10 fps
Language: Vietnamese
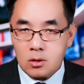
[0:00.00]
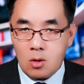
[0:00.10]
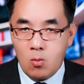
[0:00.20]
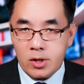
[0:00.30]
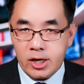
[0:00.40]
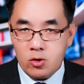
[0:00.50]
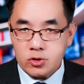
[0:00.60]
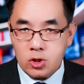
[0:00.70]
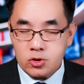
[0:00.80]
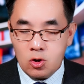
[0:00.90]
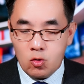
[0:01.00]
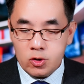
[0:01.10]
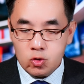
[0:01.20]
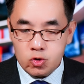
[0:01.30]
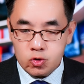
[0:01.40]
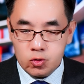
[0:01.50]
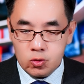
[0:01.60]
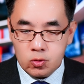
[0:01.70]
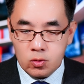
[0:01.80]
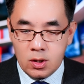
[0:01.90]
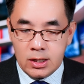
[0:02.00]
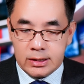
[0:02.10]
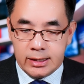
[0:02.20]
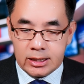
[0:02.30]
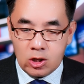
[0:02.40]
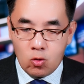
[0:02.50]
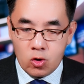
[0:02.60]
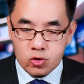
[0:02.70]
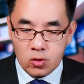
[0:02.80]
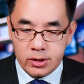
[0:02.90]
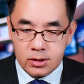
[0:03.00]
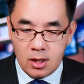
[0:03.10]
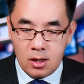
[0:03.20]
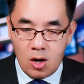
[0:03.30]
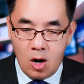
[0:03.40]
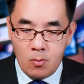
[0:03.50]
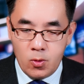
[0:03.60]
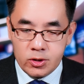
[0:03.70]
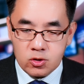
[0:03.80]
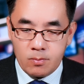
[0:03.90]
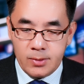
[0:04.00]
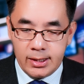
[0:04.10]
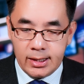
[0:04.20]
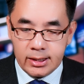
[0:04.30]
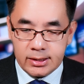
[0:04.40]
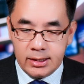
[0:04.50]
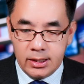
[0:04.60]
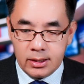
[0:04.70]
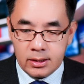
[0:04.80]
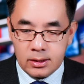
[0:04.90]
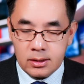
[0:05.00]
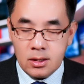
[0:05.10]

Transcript: tôi một cái ô tô trâu ôn tu dù, thế tàu ô tô linh tờ ở bên trong mi liền lên tin năng,